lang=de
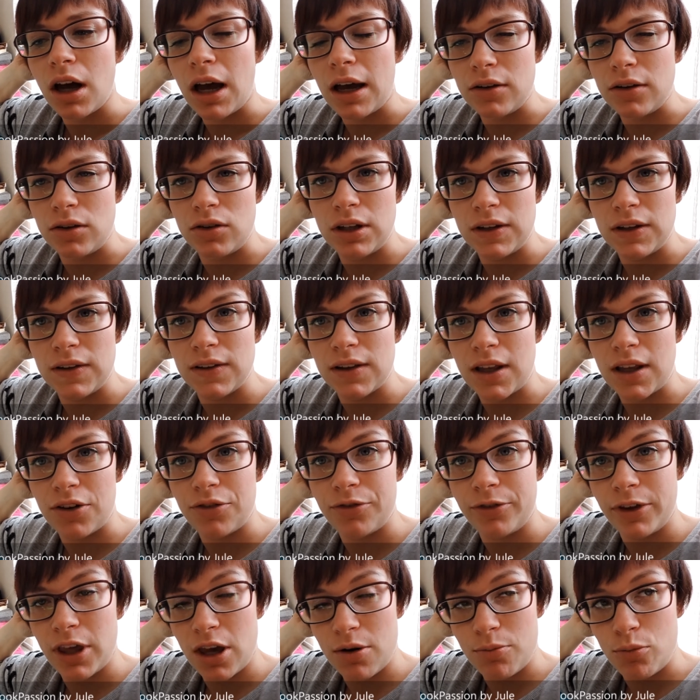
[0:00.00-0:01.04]
also jetzt nach
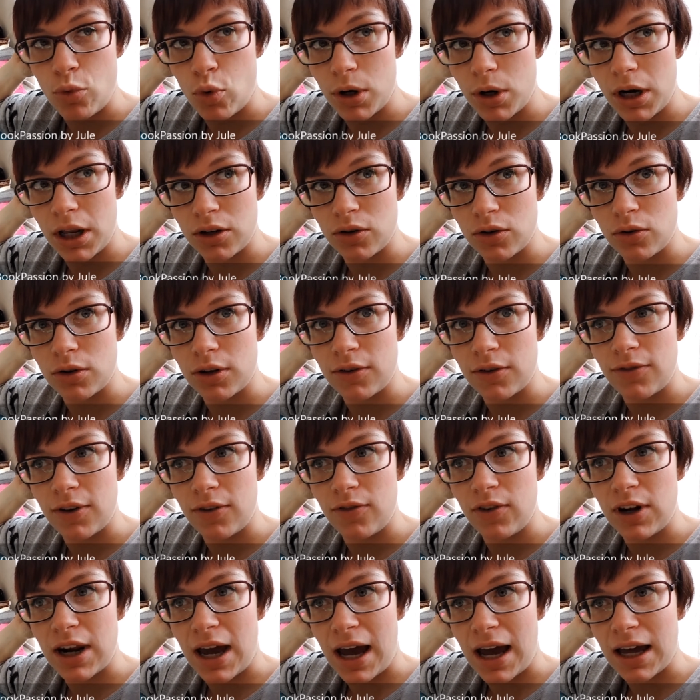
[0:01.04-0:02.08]
vier Monaten
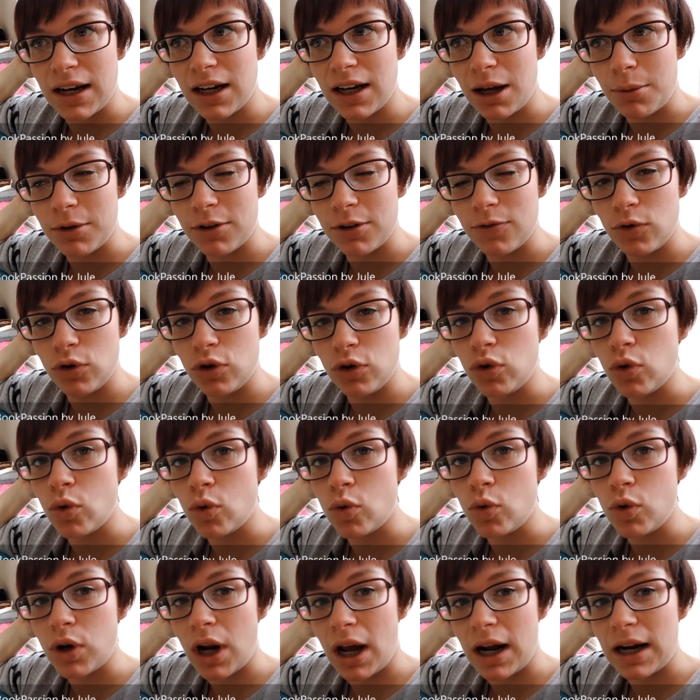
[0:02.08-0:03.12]
ungefähr wieder an, aber es wird so
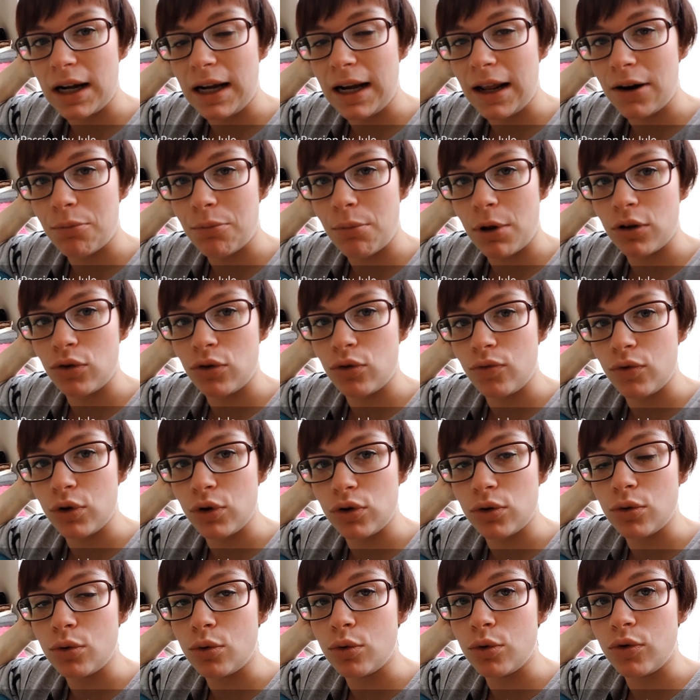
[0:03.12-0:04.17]
gut erklärt, und man
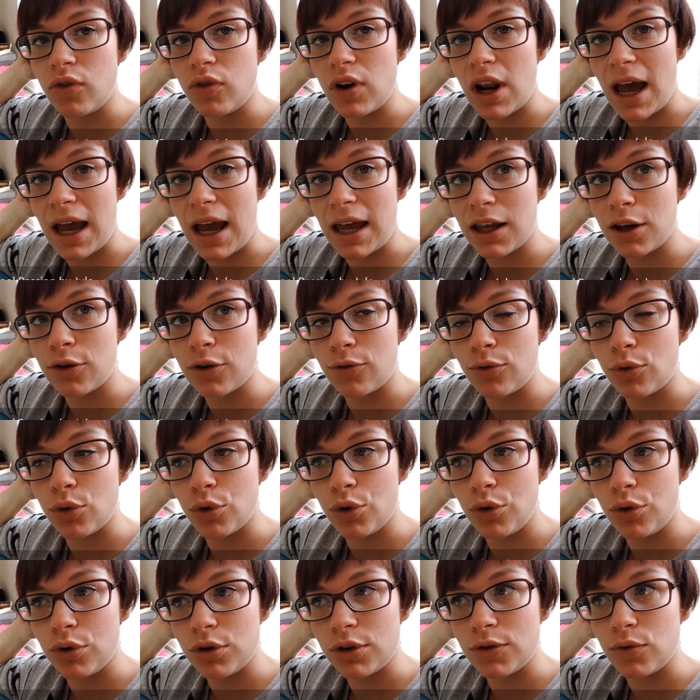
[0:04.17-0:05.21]
wird so gut wieder
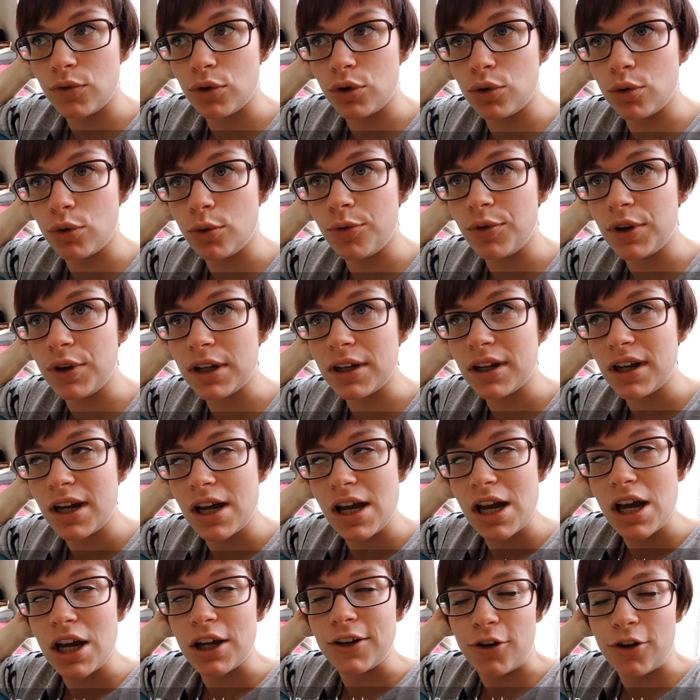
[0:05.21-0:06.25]
eingeführt und es wird so viel
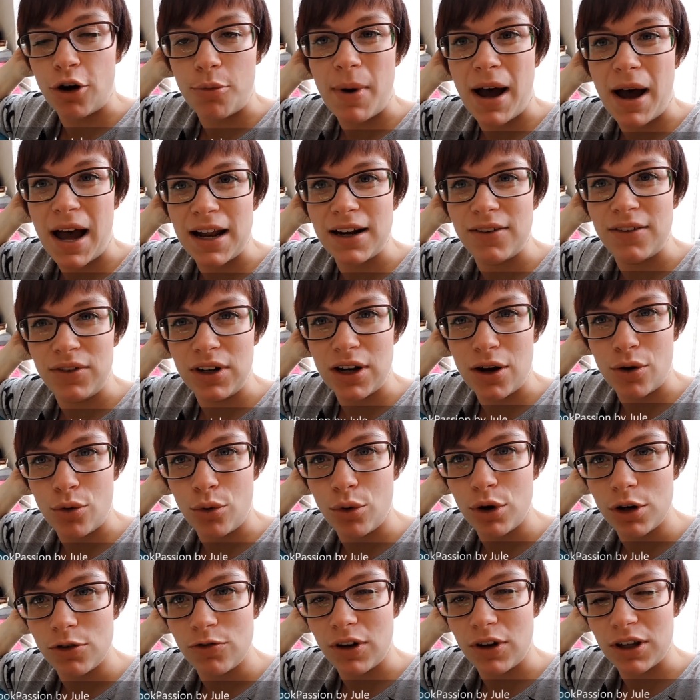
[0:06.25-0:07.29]
nochmal halt
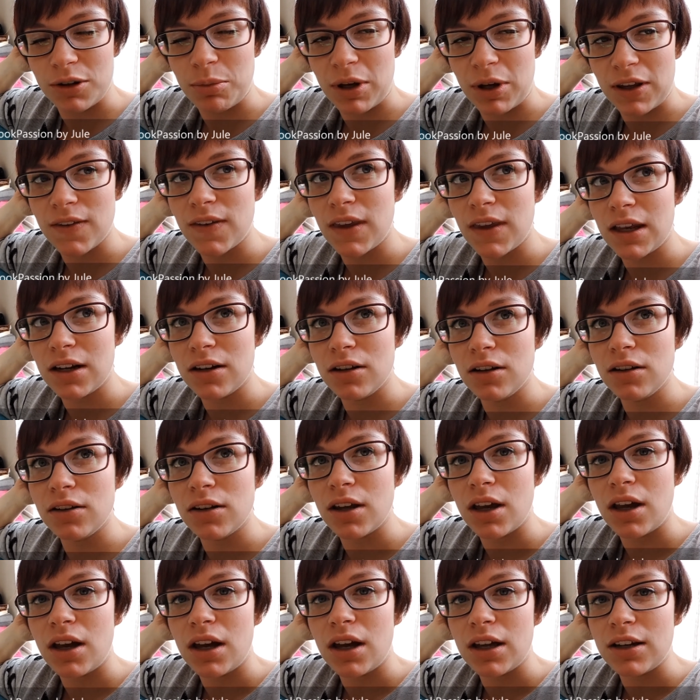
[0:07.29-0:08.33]
wiederholt, was passiert ist,
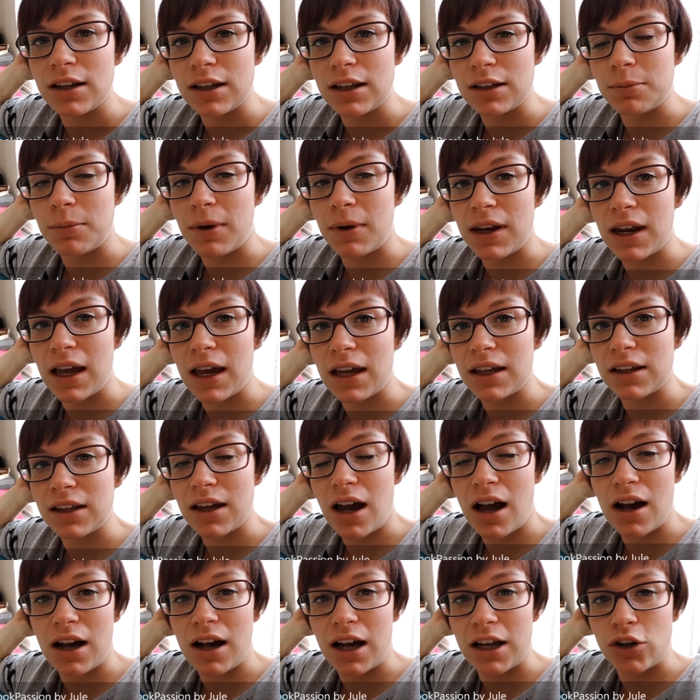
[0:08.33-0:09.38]
dass man da echt
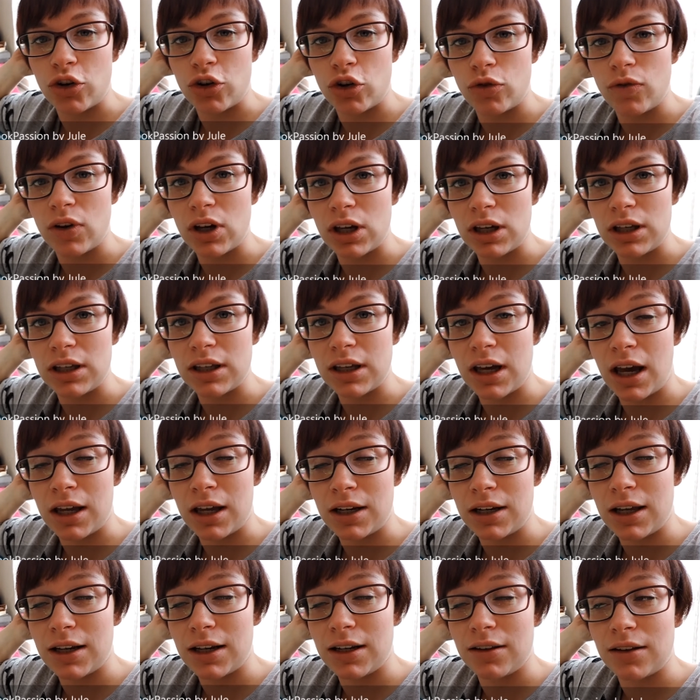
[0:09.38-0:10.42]
gar keine
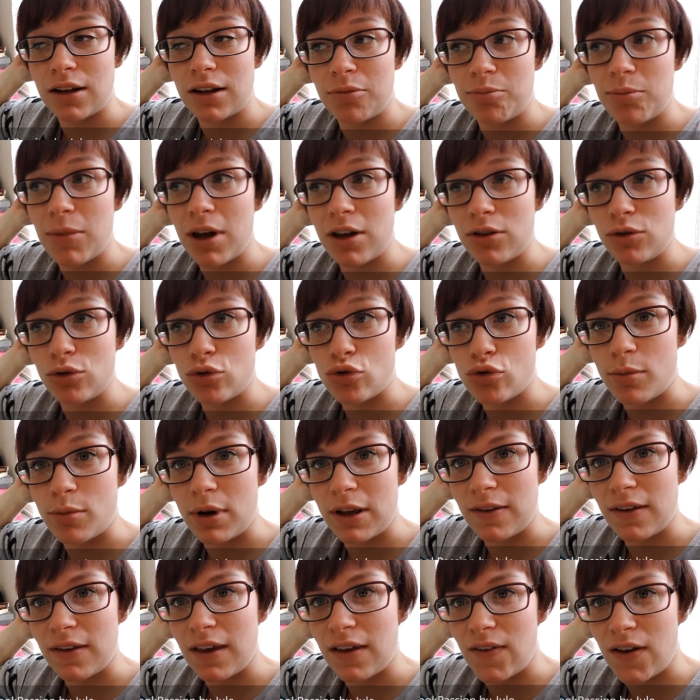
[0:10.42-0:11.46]
Schwierigkeiten hat. Das hat mir also schon
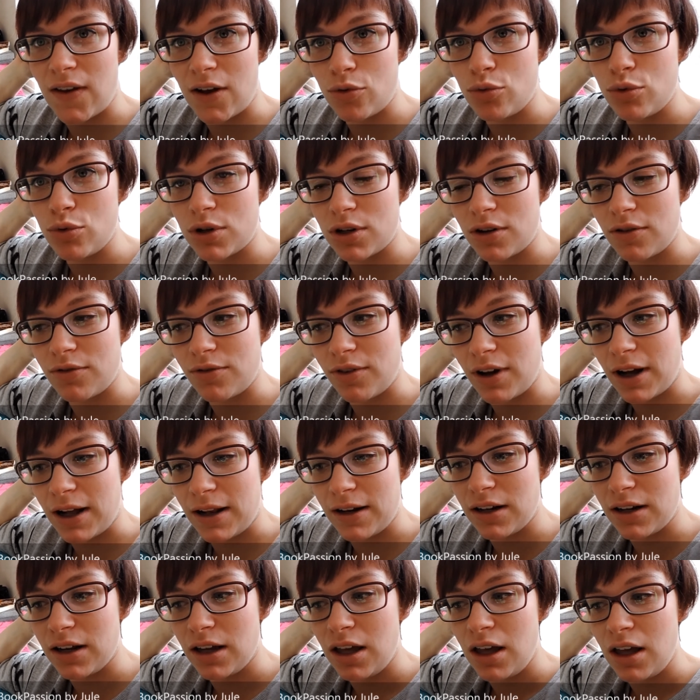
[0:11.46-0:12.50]
mal sehr, sehr gut
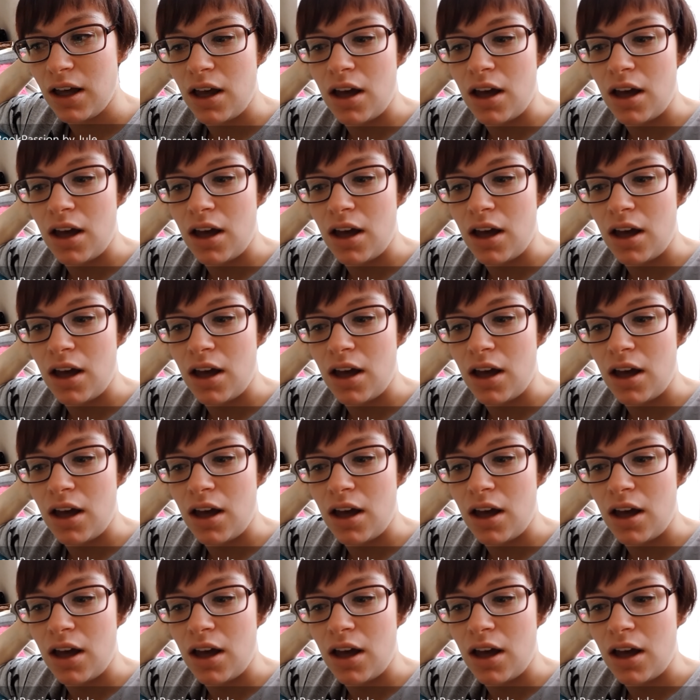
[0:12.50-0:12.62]
gefallen.